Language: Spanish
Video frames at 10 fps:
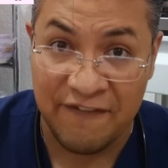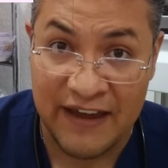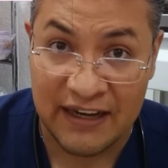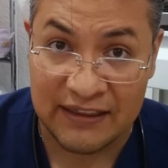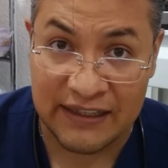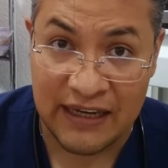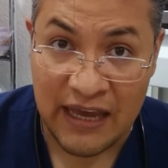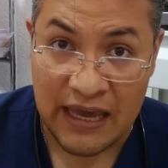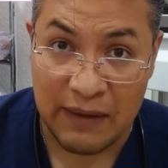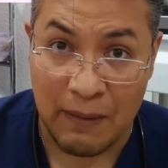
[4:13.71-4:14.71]
fértil
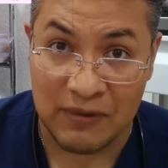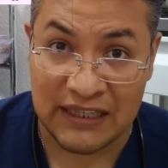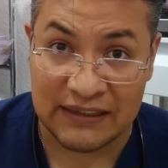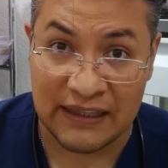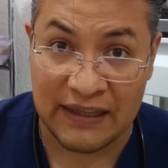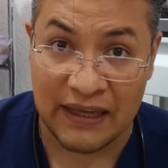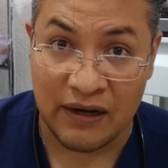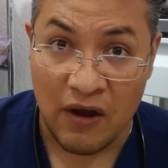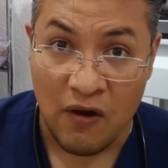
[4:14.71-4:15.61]
y vamos a tener